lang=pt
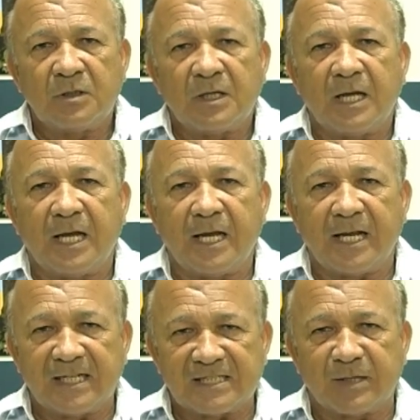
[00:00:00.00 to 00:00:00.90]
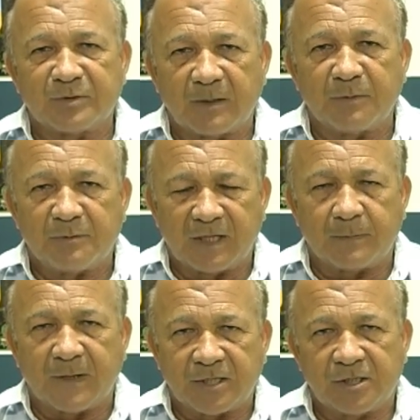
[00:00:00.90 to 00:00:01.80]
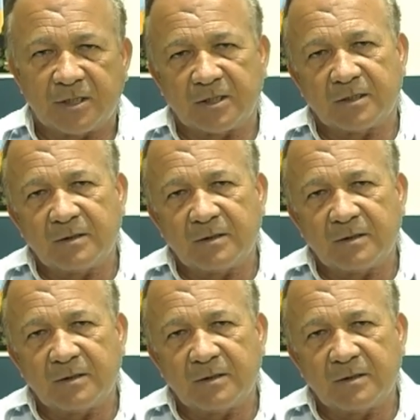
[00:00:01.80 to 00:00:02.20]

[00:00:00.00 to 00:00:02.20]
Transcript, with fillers: é, eh, realizarmos a primeira partida,